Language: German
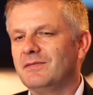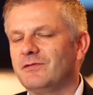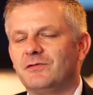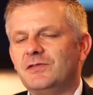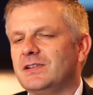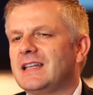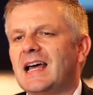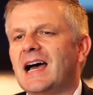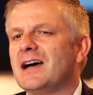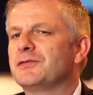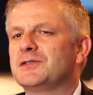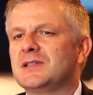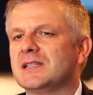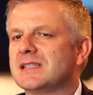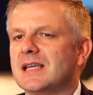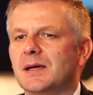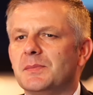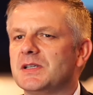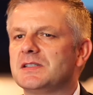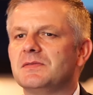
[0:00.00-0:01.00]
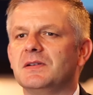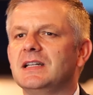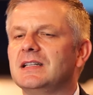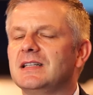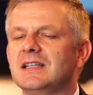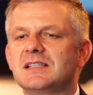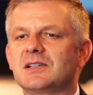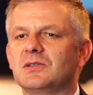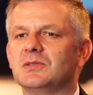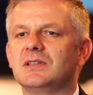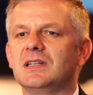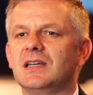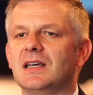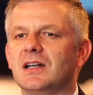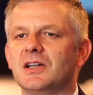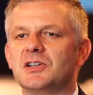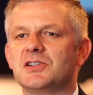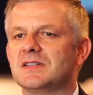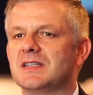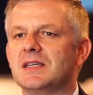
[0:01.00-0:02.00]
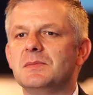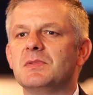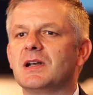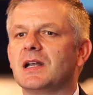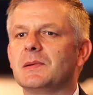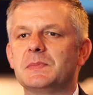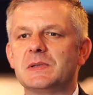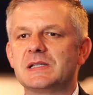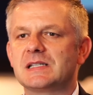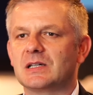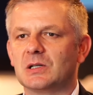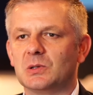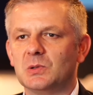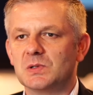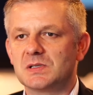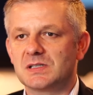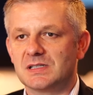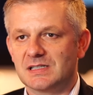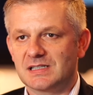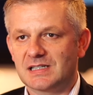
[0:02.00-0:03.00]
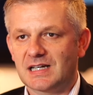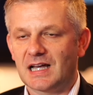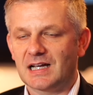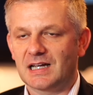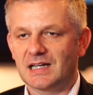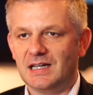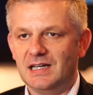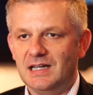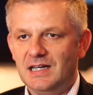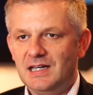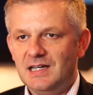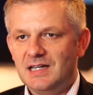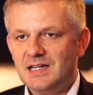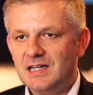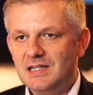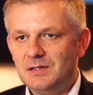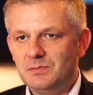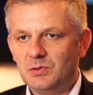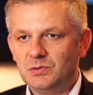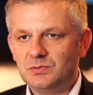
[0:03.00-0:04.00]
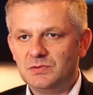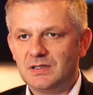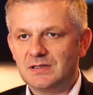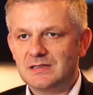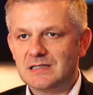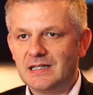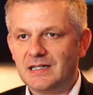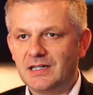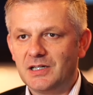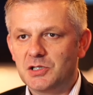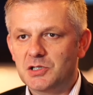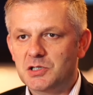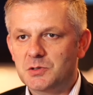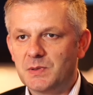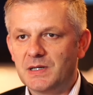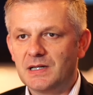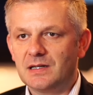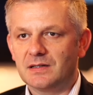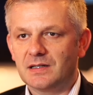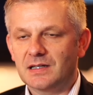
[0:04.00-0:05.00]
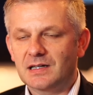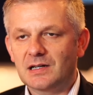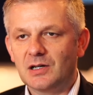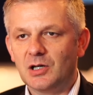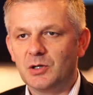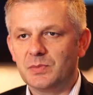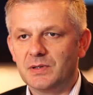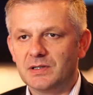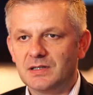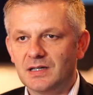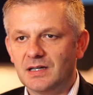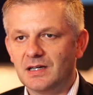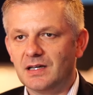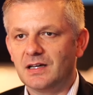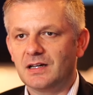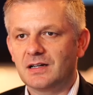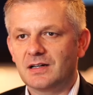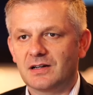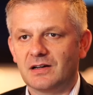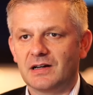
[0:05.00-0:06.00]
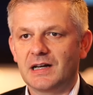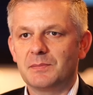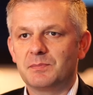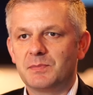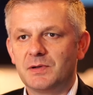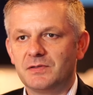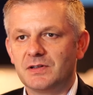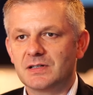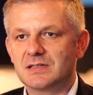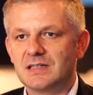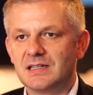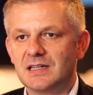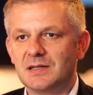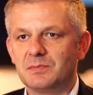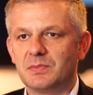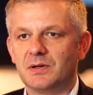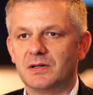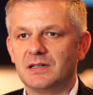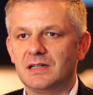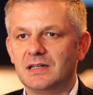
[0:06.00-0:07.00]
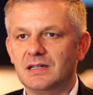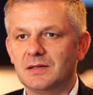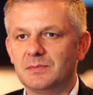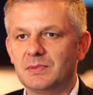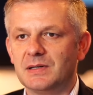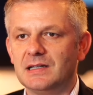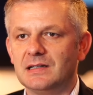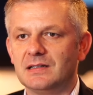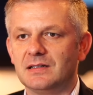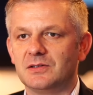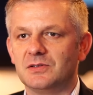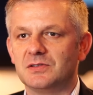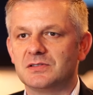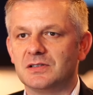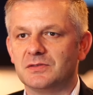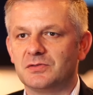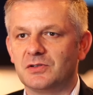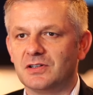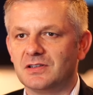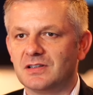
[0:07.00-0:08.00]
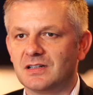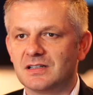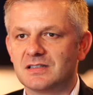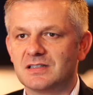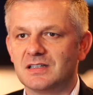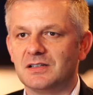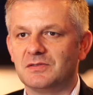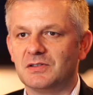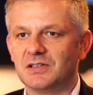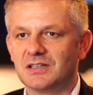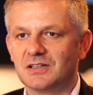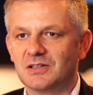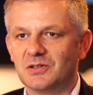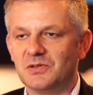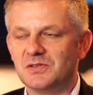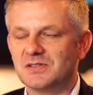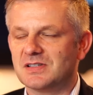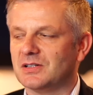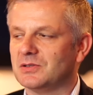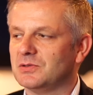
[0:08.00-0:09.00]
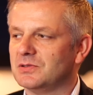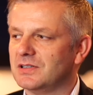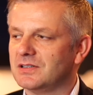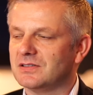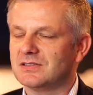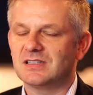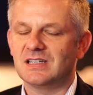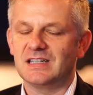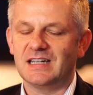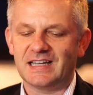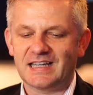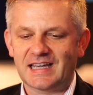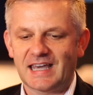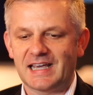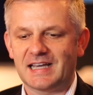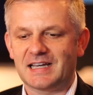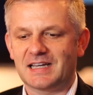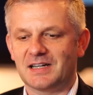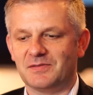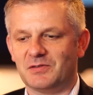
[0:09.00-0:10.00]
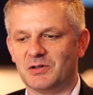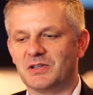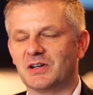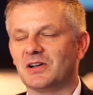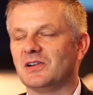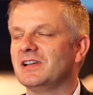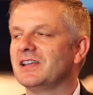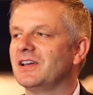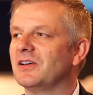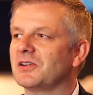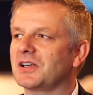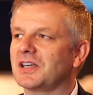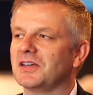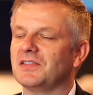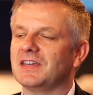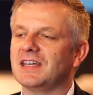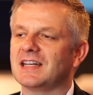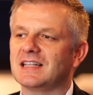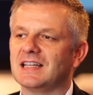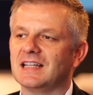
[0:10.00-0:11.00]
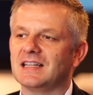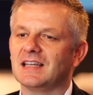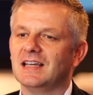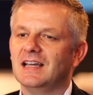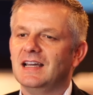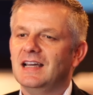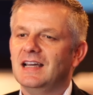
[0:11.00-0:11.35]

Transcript: für die FCZ müssen wir nicht diskutieren, ist es immer etwas Grosses gegen einen Bundesligist spielen. Ich glaube, der Canepa wird seine Panini-Bilder aus der früheren Zeit wieder rausholen und seine Kicker, die er alle archiviert hat.